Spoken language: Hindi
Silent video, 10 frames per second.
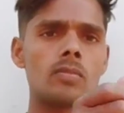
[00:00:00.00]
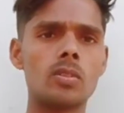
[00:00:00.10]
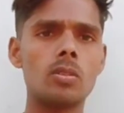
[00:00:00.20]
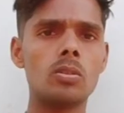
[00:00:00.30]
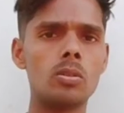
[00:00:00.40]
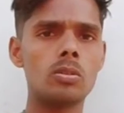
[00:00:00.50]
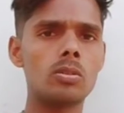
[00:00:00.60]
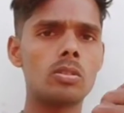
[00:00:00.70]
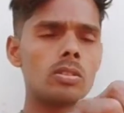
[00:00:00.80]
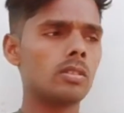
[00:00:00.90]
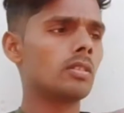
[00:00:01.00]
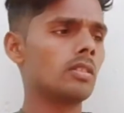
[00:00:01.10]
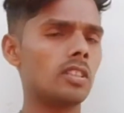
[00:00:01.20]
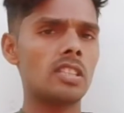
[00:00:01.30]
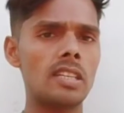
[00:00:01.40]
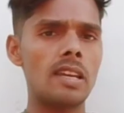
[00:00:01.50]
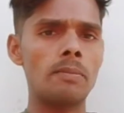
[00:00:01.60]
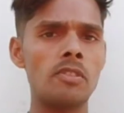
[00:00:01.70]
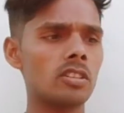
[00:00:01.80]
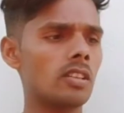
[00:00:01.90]
तो जैसा कि आप
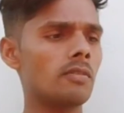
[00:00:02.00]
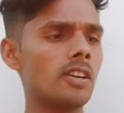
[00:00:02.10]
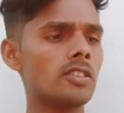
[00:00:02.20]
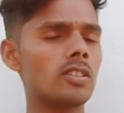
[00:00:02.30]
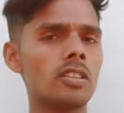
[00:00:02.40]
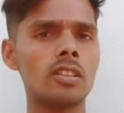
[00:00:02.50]
देख सकते हैं फ्रेंड्स